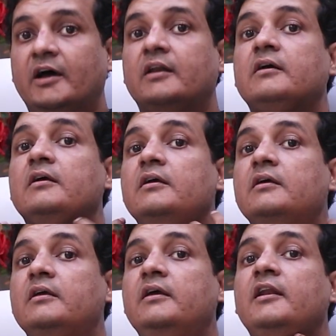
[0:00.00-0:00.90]
बार
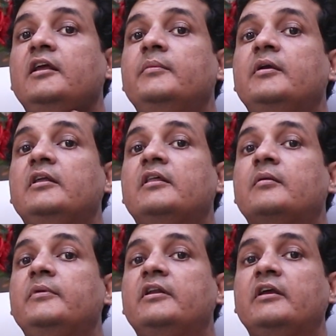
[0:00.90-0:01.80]
गले में इधर
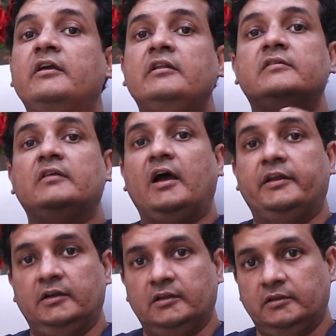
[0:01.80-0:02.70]
भी रिंकल्स
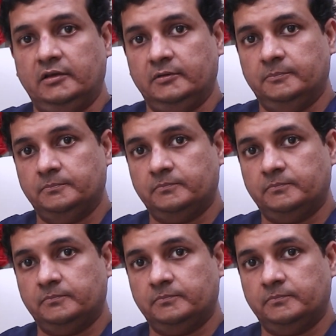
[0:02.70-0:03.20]
आने लगते हैं